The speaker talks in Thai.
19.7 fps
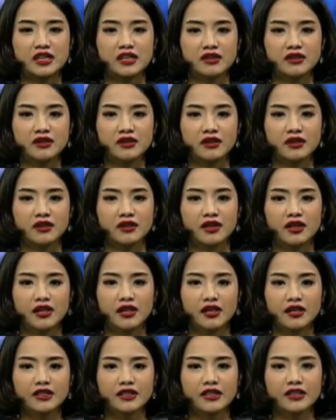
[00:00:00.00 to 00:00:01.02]
ดีขึ้น
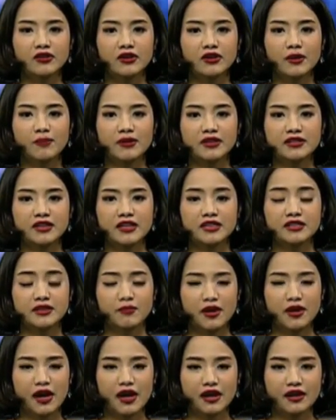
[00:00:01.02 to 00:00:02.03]
ขณะเดียวกันปัจจัย
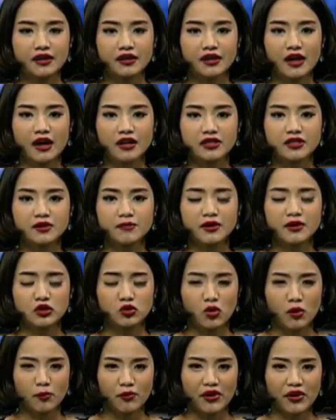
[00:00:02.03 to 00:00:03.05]
สำคัญนะคะ ซึ่งเป็น
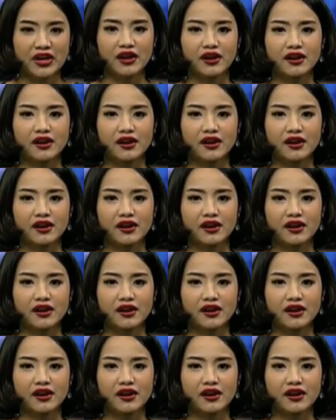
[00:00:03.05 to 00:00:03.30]
ตัวแปร